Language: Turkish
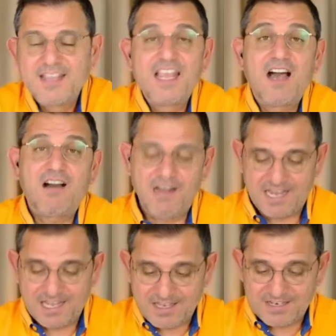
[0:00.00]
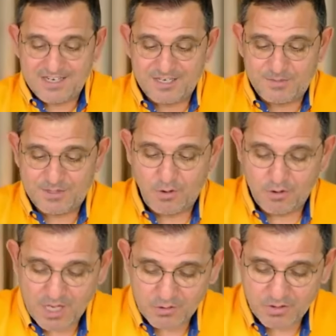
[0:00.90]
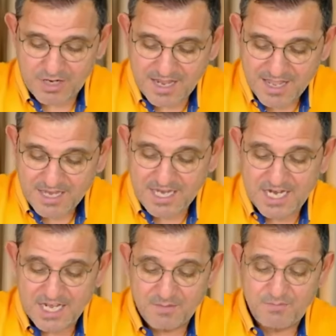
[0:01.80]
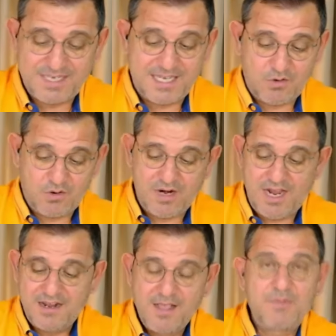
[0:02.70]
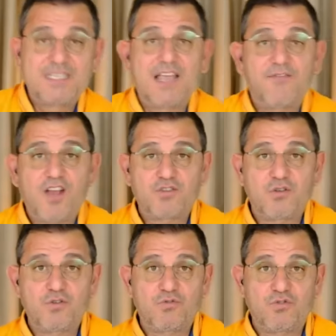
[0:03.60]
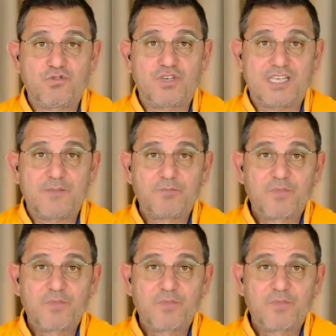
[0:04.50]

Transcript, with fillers: Ne hale getirdiniz bizi? Ondan sonra inanın bize diyorlar. Biz de enflasyonu düşüreceğiz.